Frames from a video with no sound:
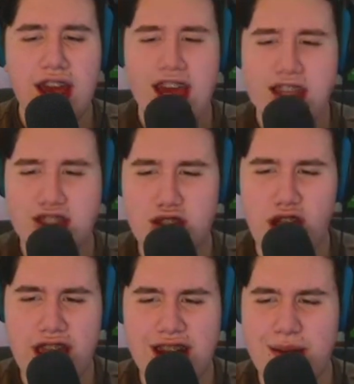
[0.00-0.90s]

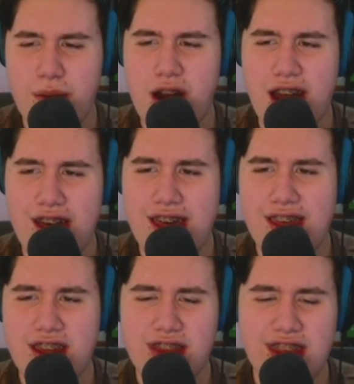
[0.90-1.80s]
estoy enamorada
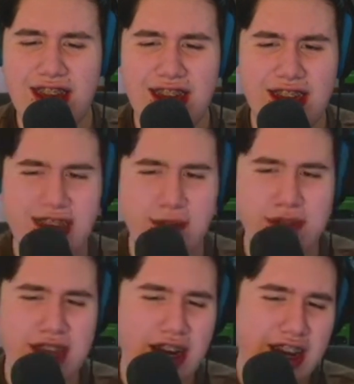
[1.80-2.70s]
de ti. Y
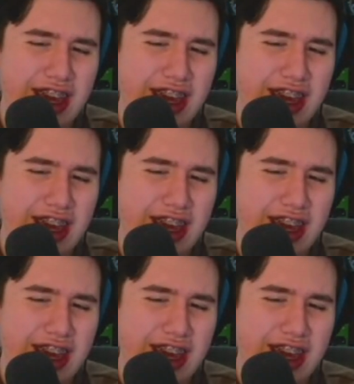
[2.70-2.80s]
empiezan,